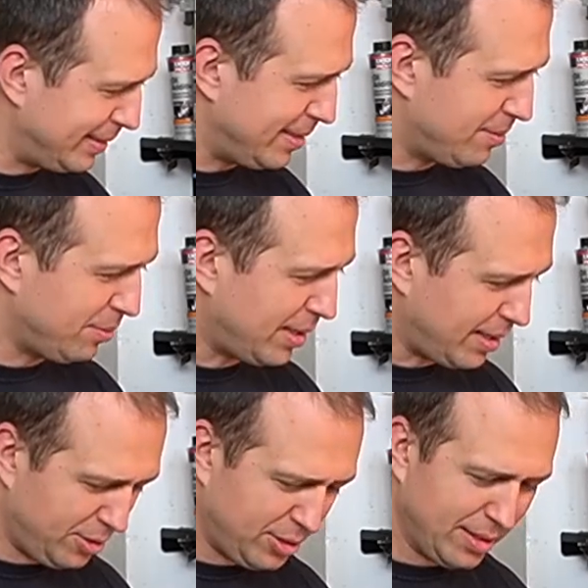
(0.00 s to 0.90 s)

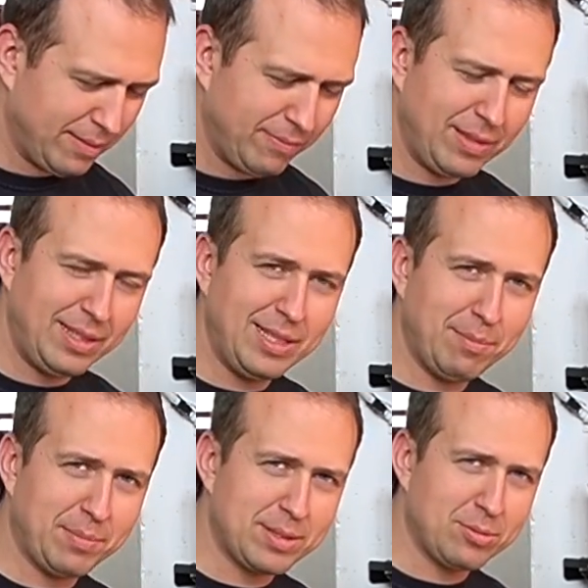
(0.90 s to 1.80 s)
Słuchajcie,
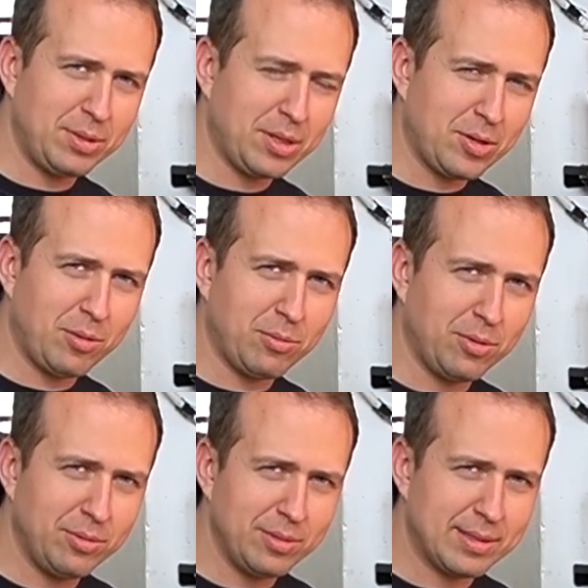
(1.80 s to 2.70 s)
nie pasuje
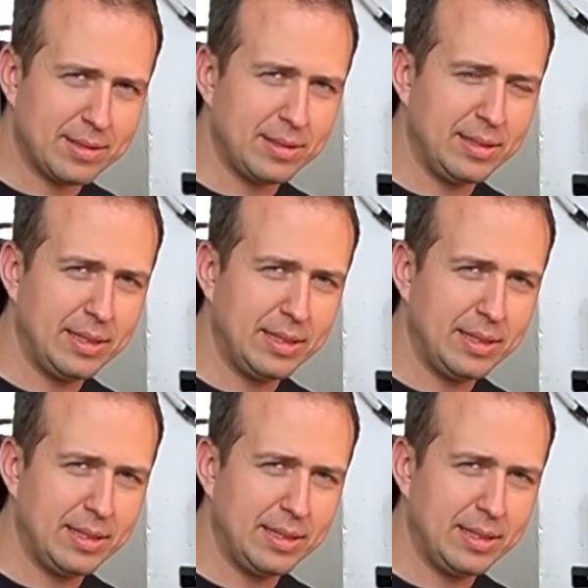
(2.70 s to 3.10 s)
koło z